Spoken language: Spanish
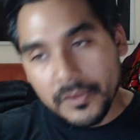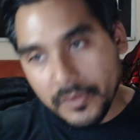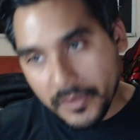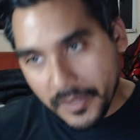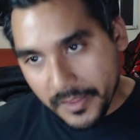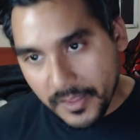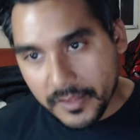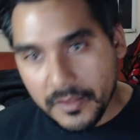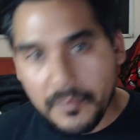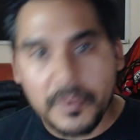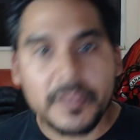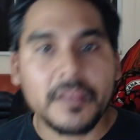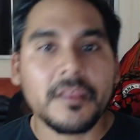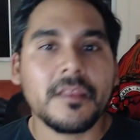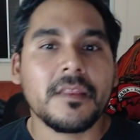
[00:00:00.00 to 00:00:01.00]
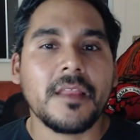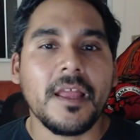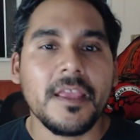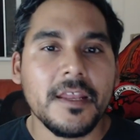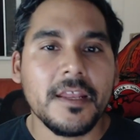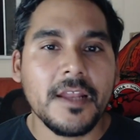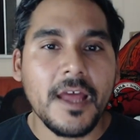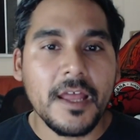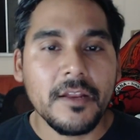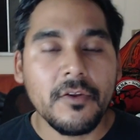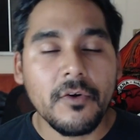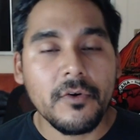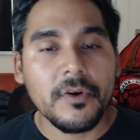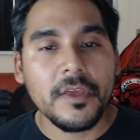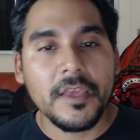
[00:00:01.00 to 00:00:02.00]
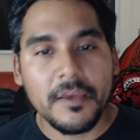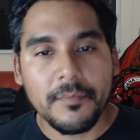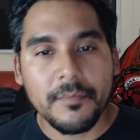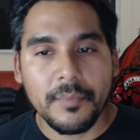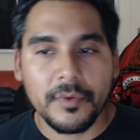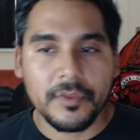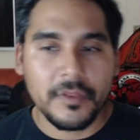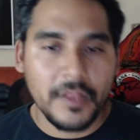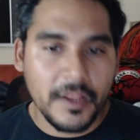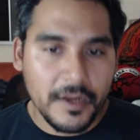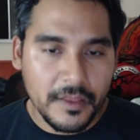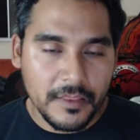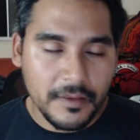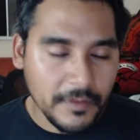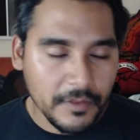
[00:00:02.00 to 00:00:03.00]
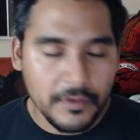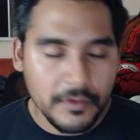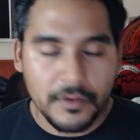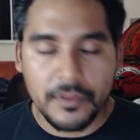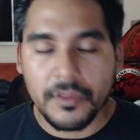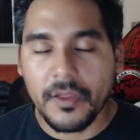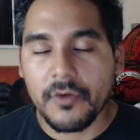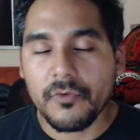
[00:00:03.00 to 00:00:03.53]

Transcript: recientemente se está llenando y pues las reservaciones están